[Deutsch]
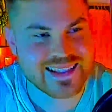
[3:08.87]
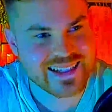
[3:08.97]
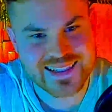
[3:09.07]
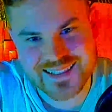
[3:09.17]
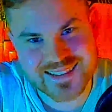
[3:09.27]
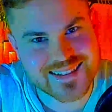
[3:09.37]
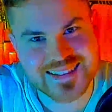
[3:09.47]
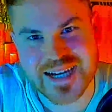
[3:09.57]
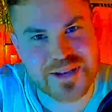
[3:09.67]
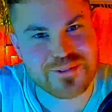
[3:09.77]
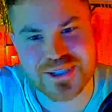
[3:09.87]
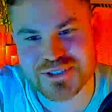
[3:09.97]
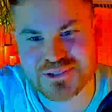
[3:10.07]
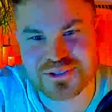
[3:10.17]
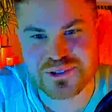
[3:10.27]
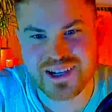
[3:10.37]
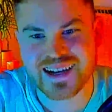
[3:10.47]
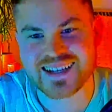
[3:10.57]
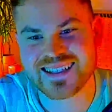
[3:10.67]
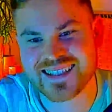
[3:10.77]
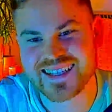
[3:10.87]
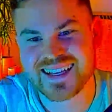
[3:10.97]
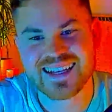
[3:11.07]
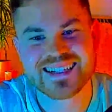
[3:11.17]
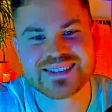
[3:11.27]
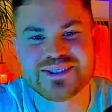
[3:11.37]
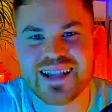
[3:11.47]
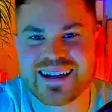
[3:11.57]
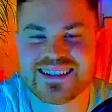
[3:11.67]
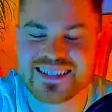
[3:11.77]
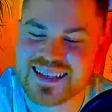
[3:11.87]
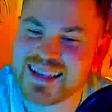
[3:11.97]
ich sitze hier einfach schon so lange. so lange.